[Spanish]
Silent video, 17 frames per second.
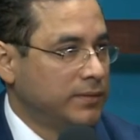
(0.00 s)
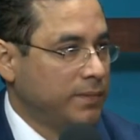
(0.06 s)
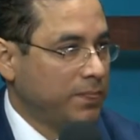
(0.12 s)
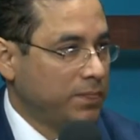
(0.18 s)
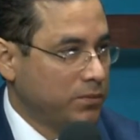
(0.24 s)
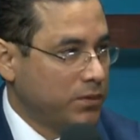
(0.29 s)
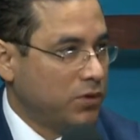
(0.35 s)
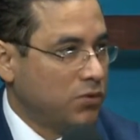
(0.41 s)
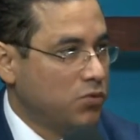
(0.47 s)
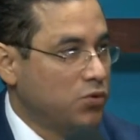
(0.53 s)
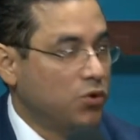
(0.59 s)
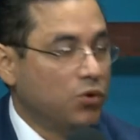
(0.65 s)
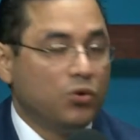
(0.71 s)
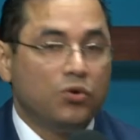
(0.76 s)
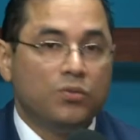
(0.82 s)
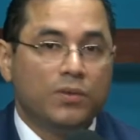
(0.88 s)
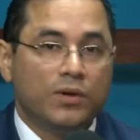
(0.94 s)
Número
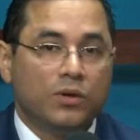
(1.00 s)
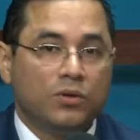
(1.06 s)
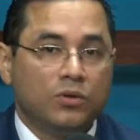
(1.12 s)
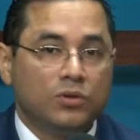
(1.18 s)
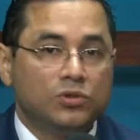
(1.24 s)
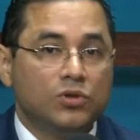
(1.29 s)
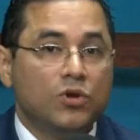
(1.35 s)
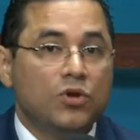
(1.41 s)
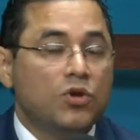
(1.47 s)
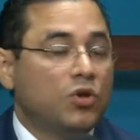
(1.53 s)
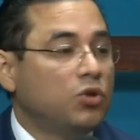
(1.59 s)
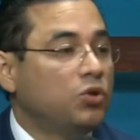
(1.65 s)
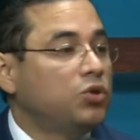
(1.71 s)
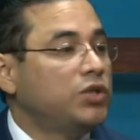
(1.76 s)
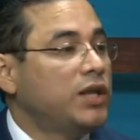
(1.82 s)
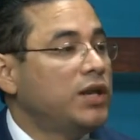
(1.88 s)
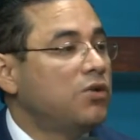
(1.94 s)
uno. Número dos,
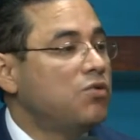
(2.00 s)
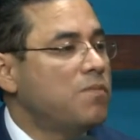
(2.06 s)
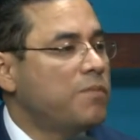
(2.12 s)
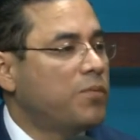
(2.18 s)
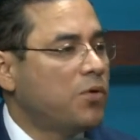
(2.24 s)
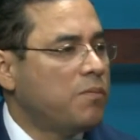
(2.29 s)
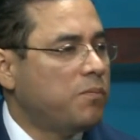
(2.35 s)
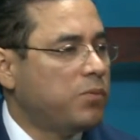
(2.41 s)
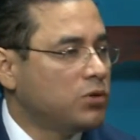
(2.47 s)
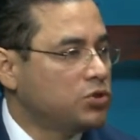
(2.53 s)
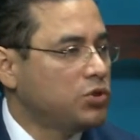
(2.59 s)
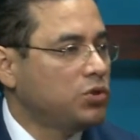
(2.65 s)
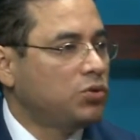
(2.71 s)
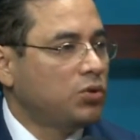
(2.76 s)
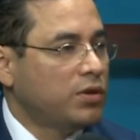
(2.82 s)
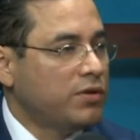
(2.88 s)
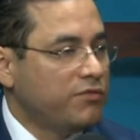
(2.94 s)
no tienen un
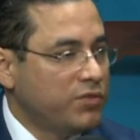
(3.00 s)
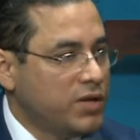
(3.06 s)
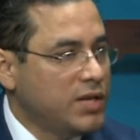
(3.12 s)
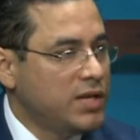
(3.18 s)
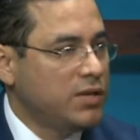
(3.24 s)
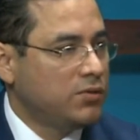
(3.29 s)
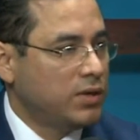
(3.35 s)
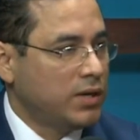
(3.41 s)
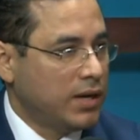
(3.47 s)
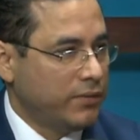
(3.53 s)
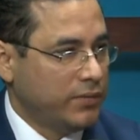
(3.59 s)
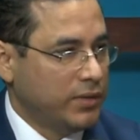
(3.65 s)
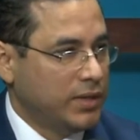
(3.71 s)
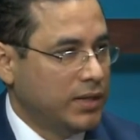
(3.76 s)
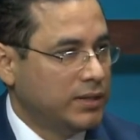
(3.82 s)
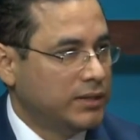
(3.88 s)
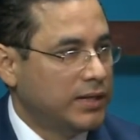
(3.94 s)
propósito definido en la
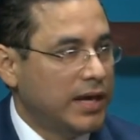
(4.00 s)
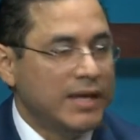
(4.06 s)
vida.